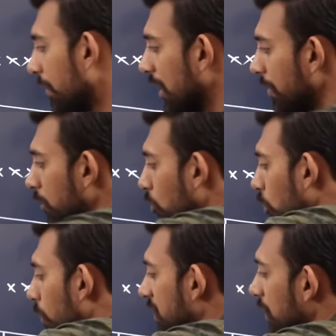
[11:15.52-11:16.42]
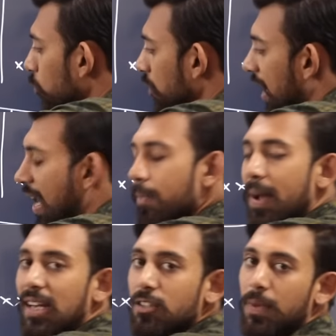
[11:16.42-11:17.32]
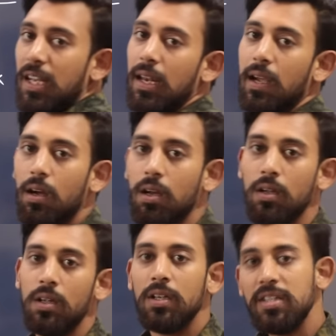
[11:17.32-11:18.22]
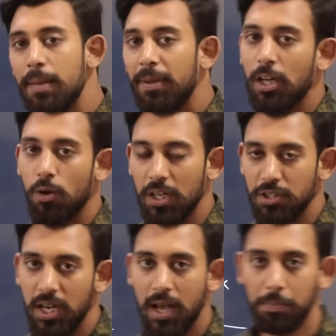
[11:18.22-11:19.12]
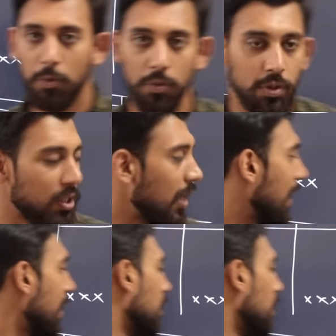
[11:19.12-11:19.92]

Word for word: मतलब इन दोनों में से कुछ एक बैलेंस में निकलेगा ये पता होना चाहिए आपको ठीक है